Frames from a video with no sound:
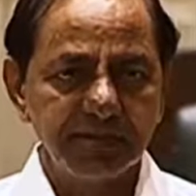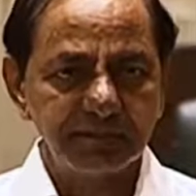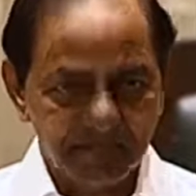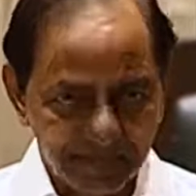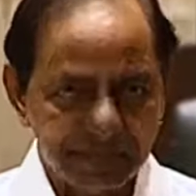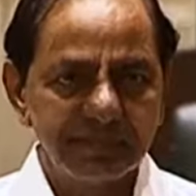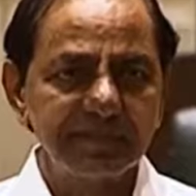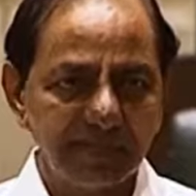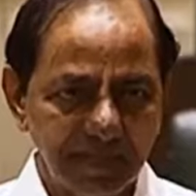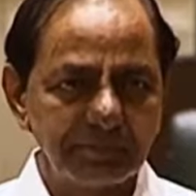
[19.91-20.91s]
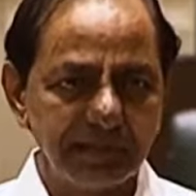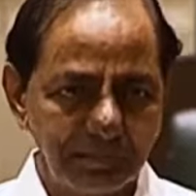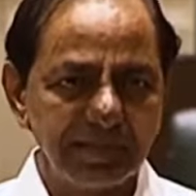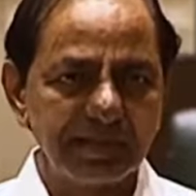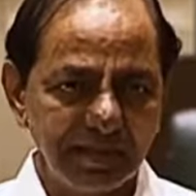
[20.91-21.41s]
ఇవన్నీ చేసినందుకు నాకు
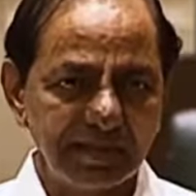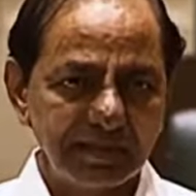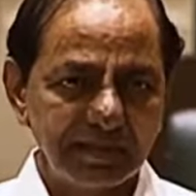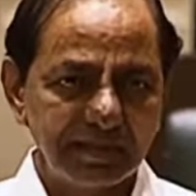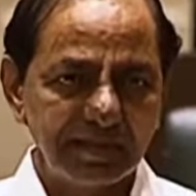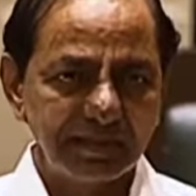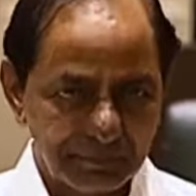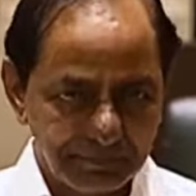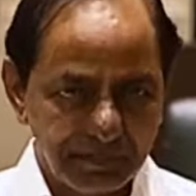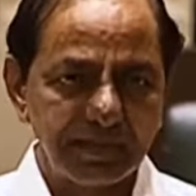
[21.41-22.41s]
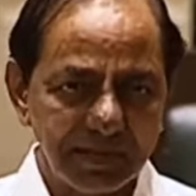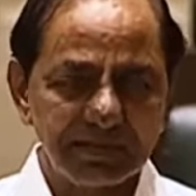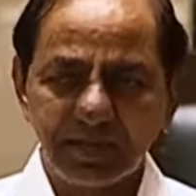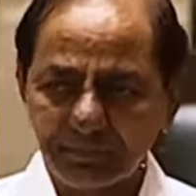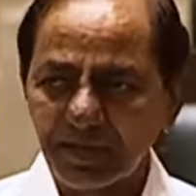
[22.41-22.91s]
పిండం పెట్టాలా ఈ తిప్పల
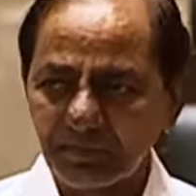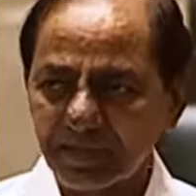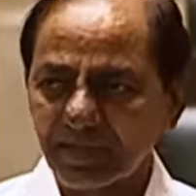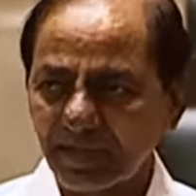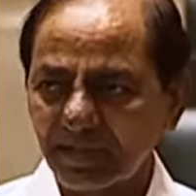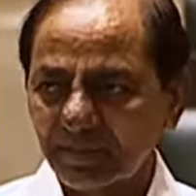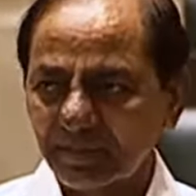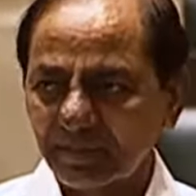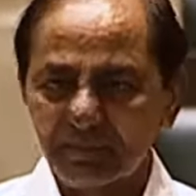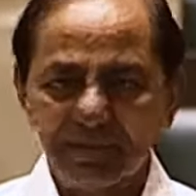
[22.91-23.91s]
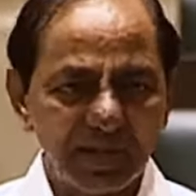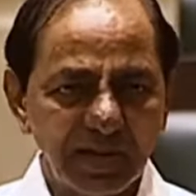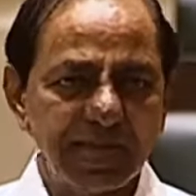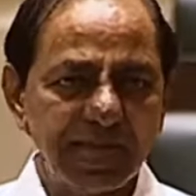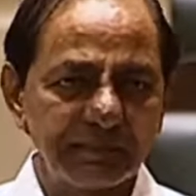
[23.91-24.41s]
పడ్డందుకు ఆ పిండం పెట్టాలా మీ
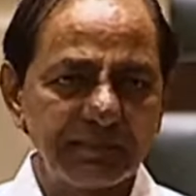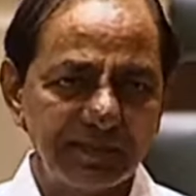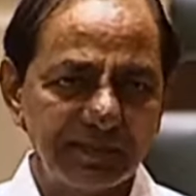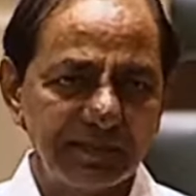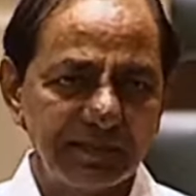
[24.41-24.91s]
వల్ల కాని పని